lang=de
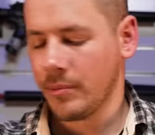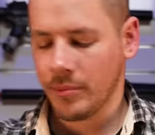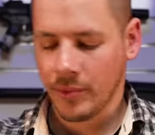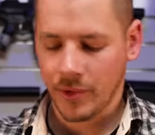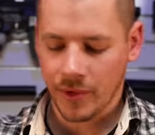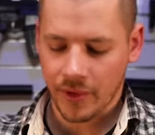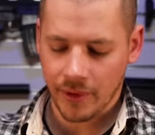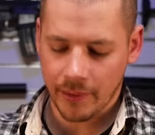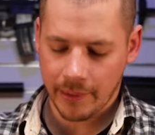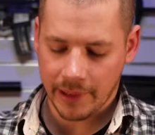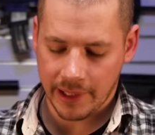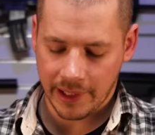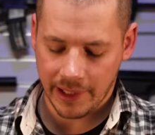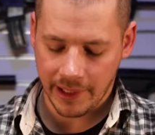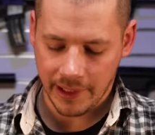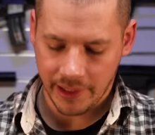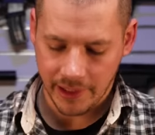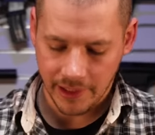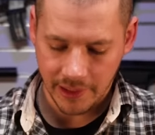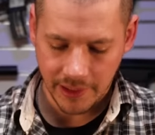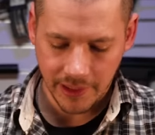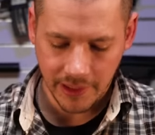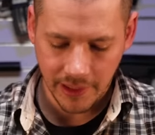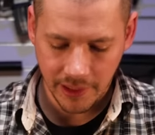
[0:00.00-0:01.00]
Da müsste mal einer
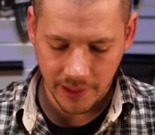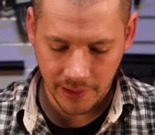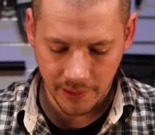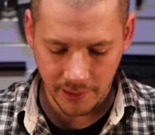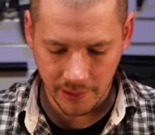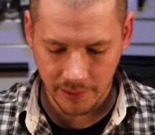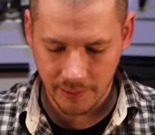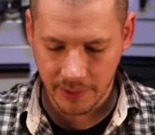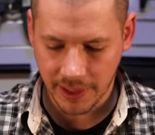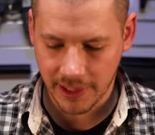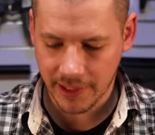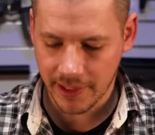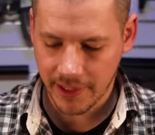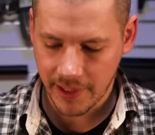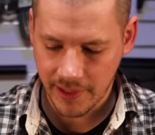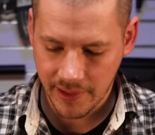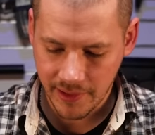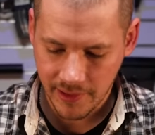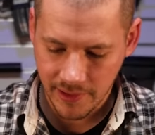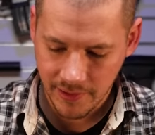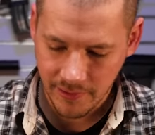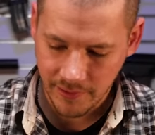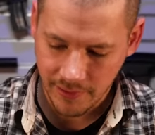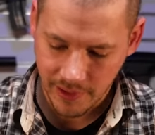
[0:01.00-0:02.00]
hingehen und mal
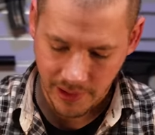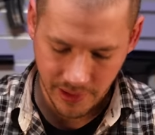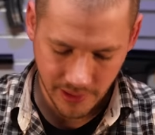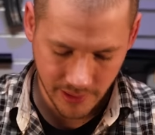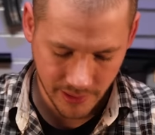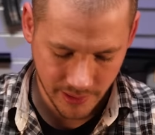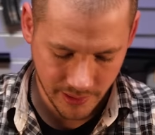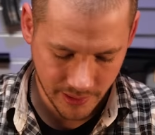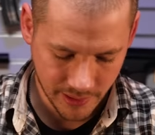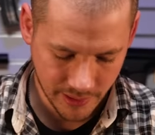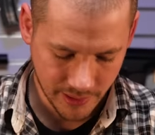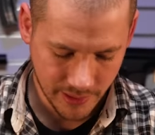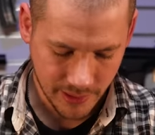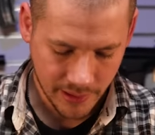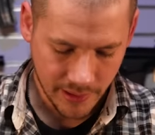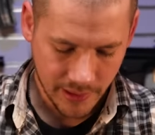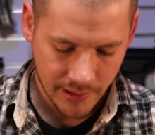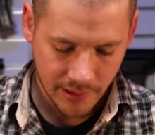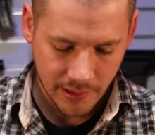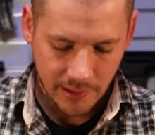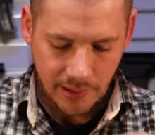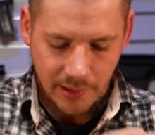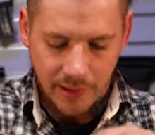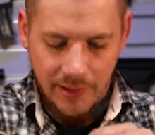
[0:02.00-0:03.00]
testen, welche
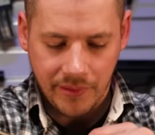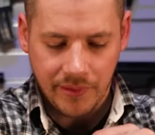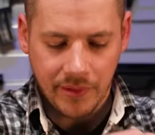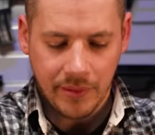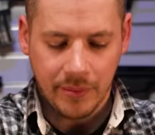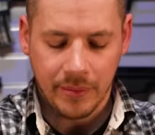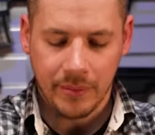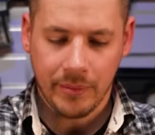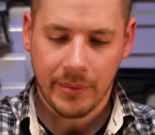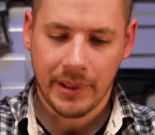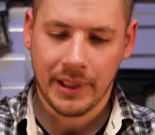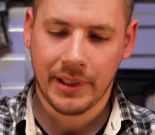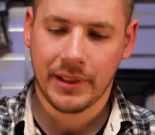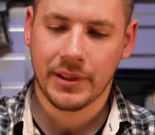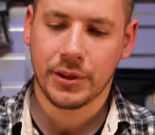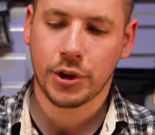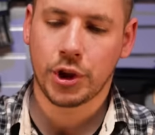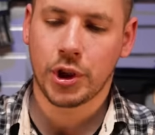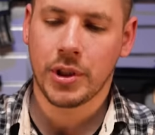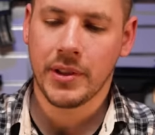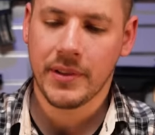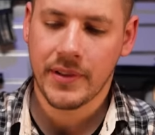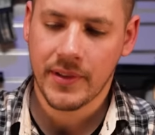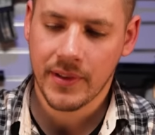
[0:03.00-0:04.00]
Läufe mit mehreren
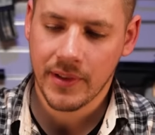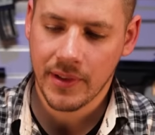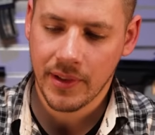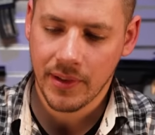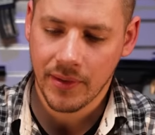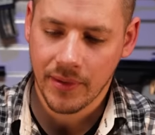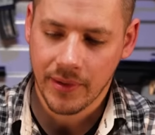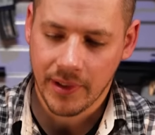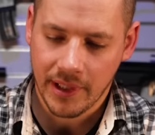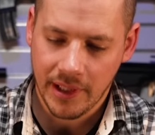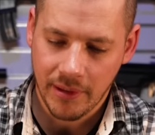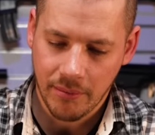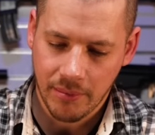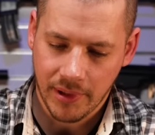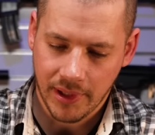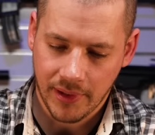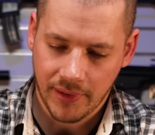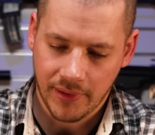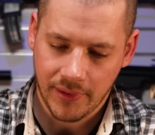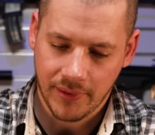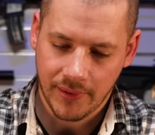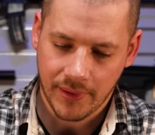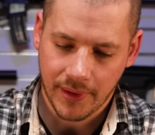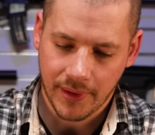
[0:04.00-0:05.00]
Schlitzen hier so reinpassen.